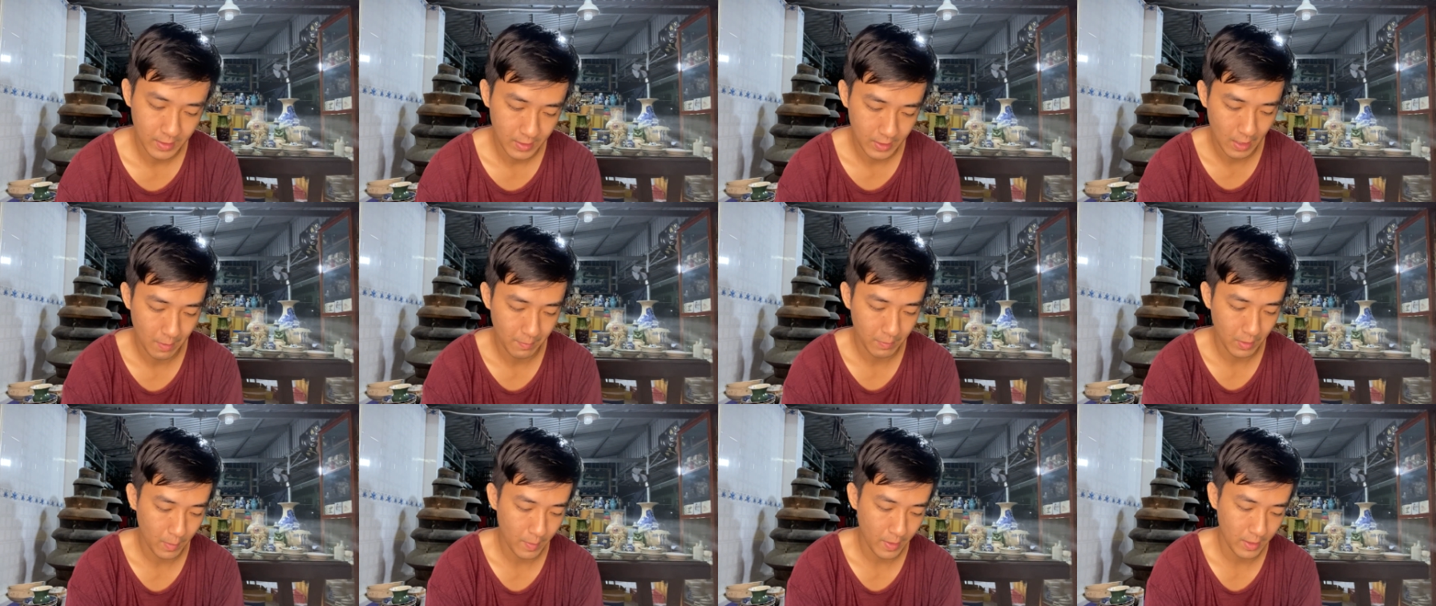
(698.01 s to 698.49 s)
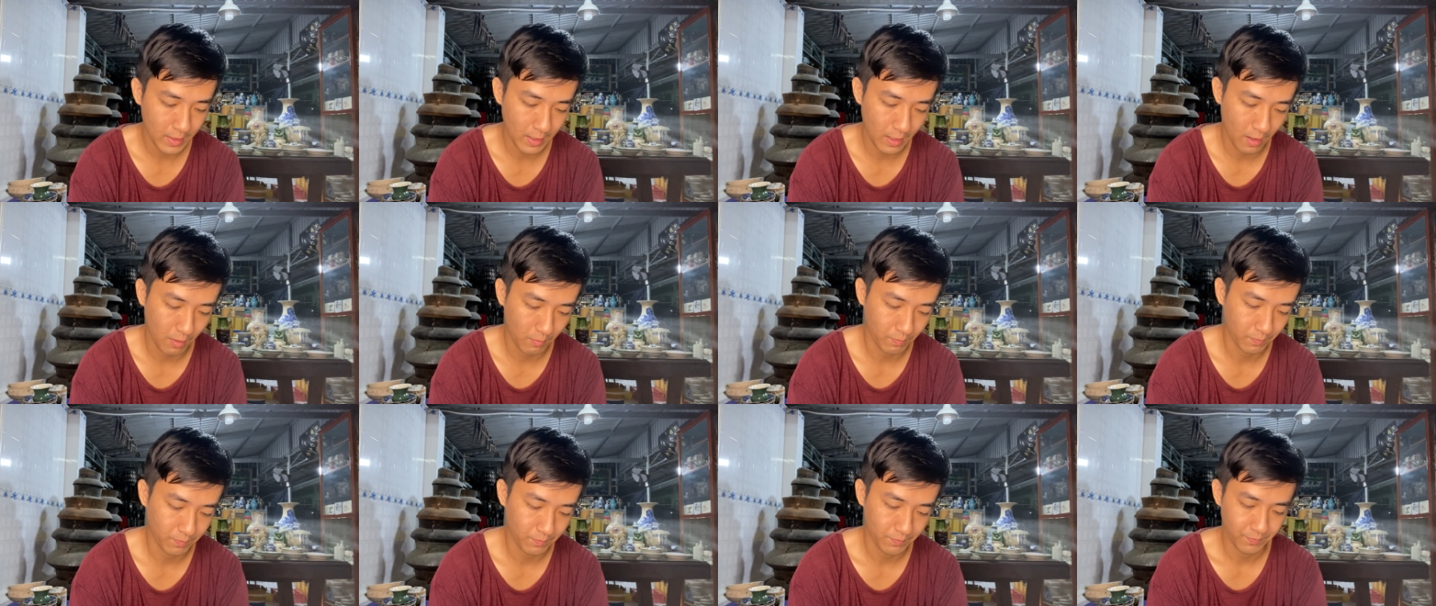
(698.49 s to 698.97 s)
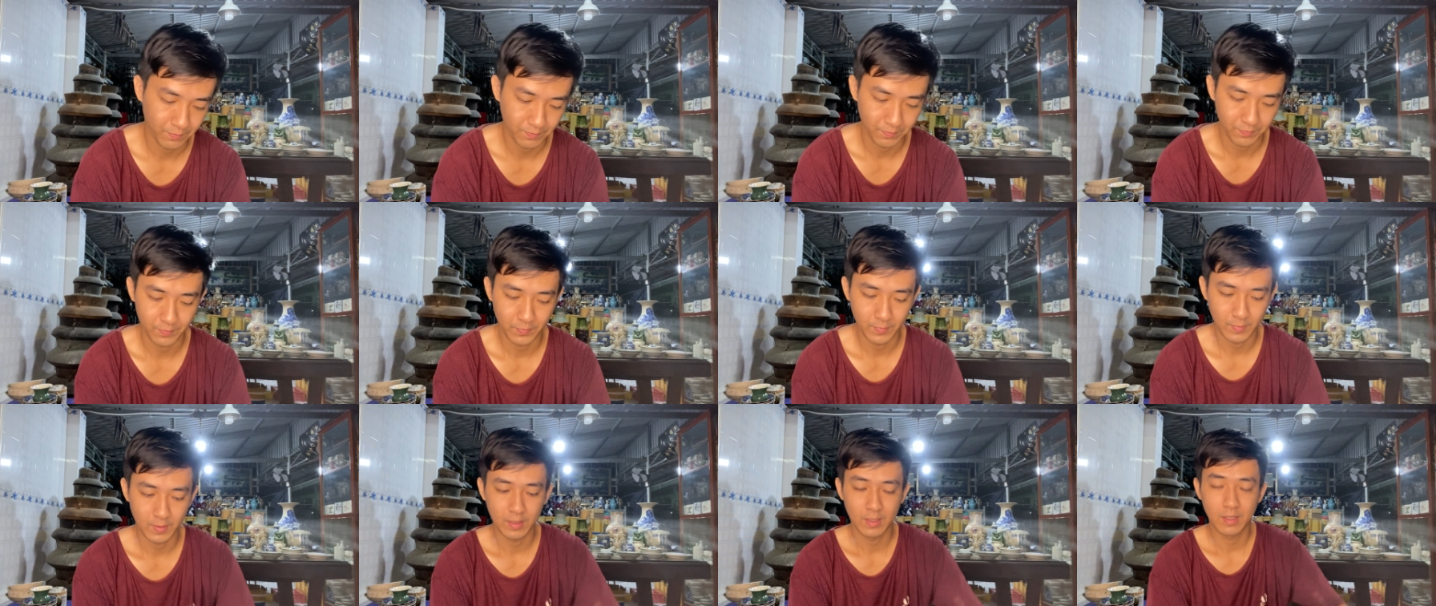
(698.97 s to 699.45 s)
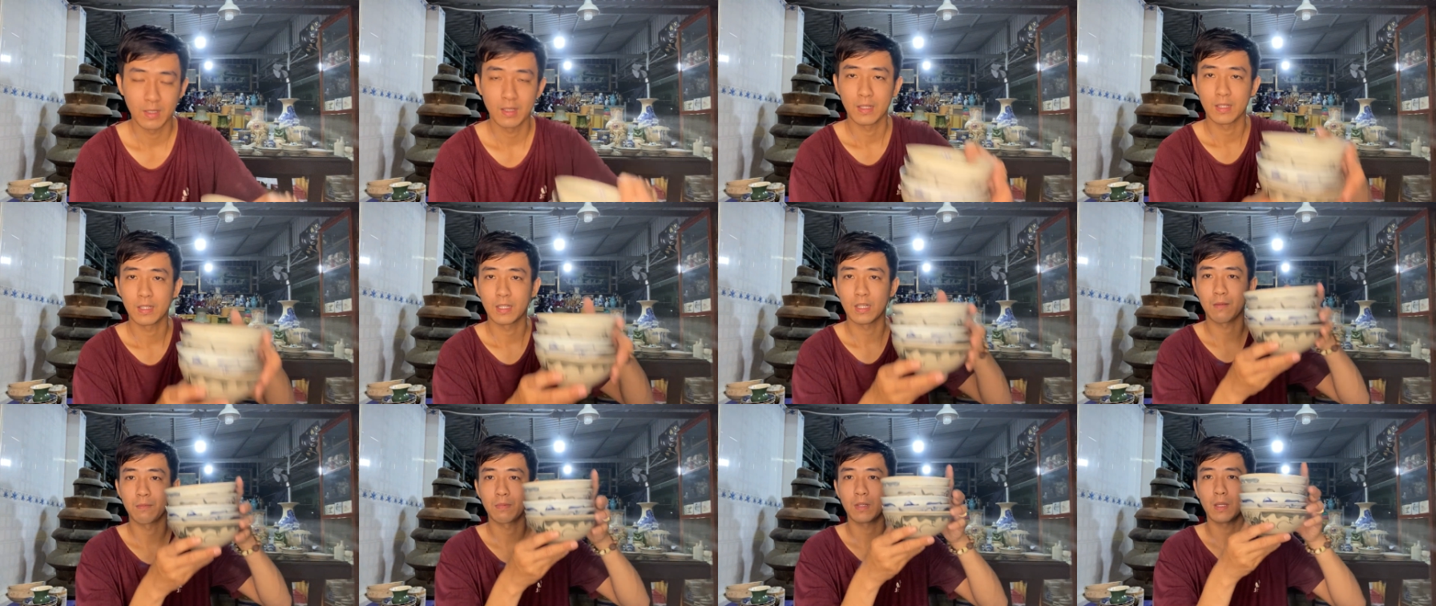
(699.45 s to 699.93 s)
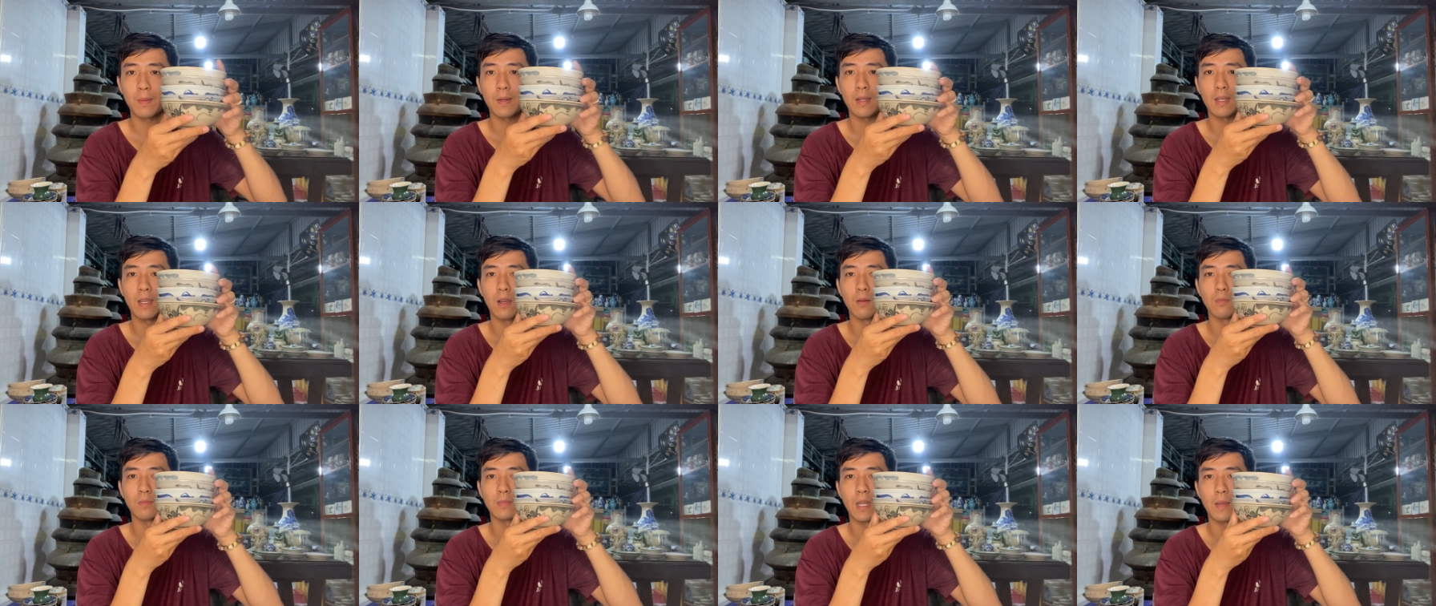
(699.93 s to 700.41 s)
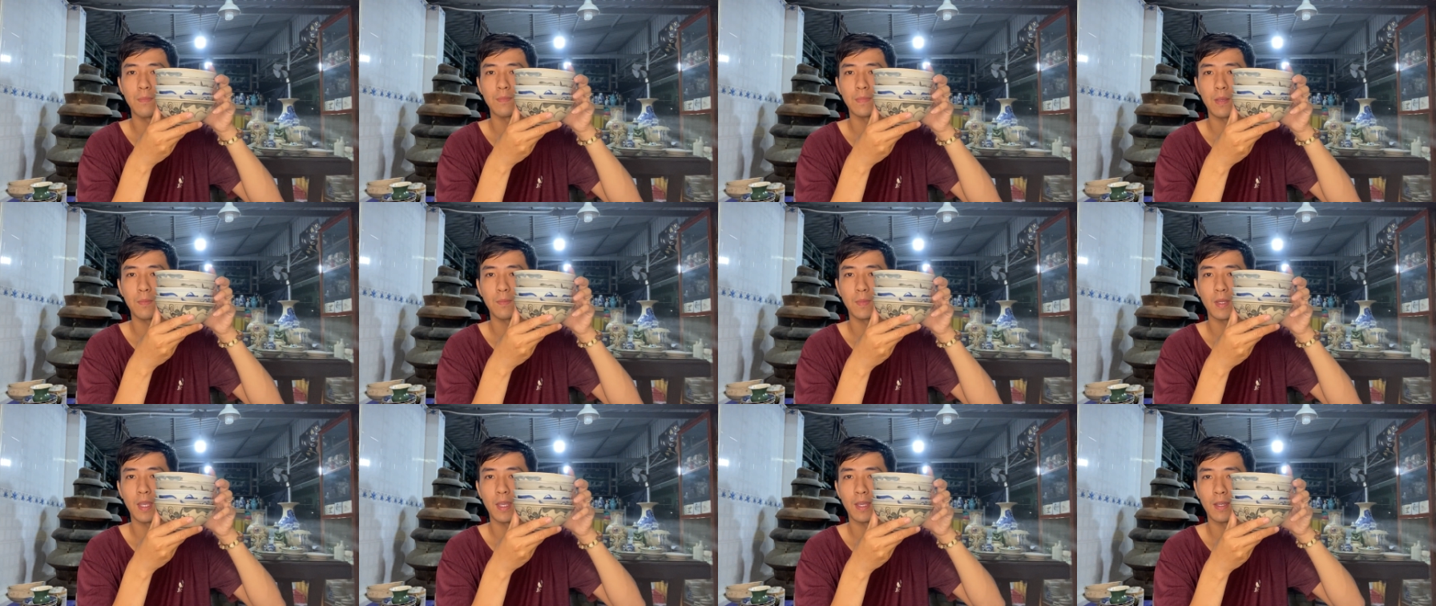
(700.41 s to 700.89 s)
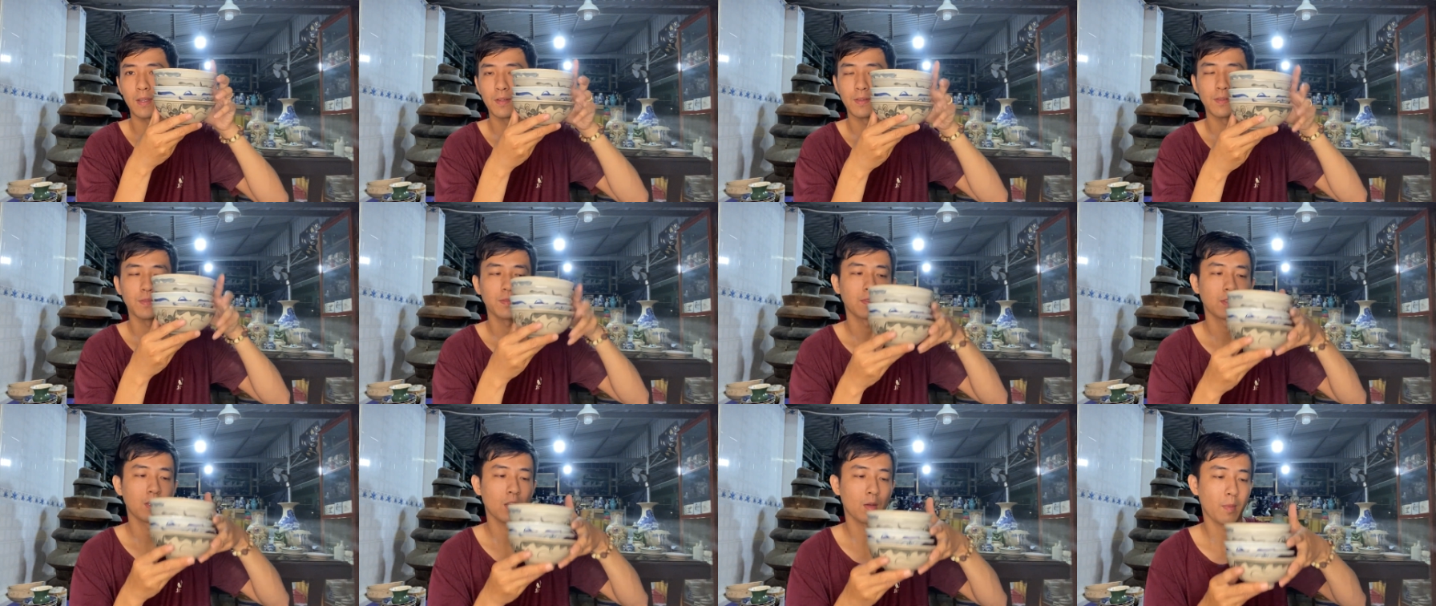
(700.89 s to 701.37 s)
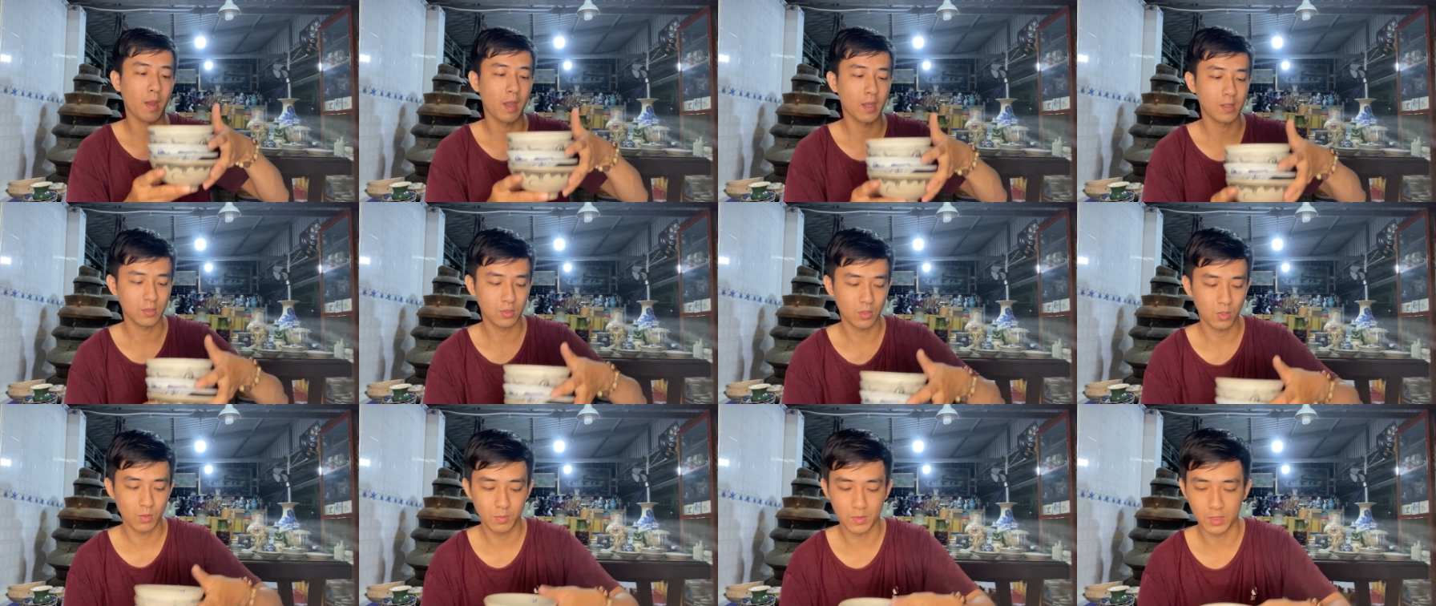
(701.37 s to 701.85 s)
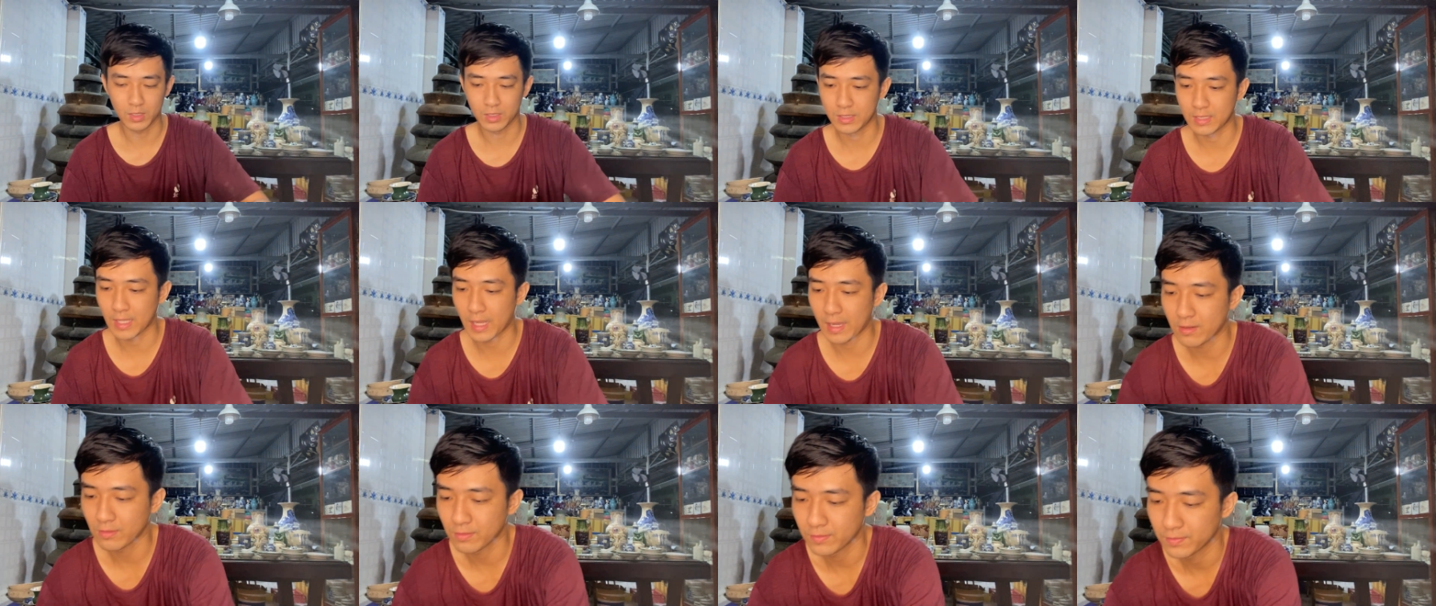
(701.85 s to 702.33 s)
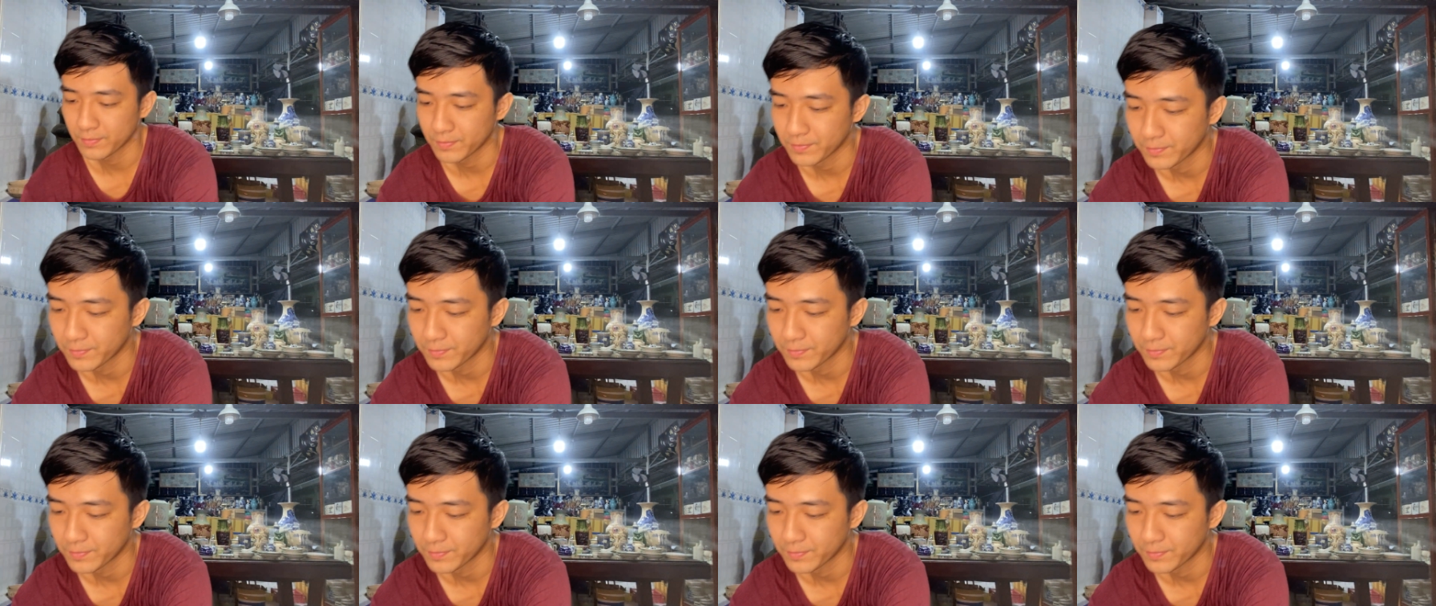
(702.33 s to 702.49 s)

năm cái bát lành nhận cái bắt đồng 500 ngàn cho mã số 16